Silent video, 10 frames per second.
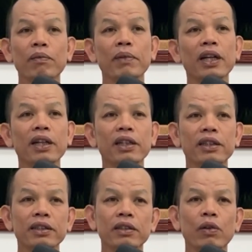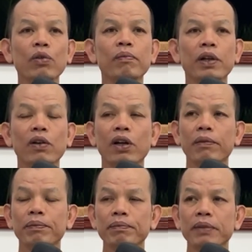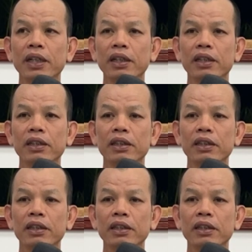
ต้องเบิ้งองค์ประกอบเบิ้ง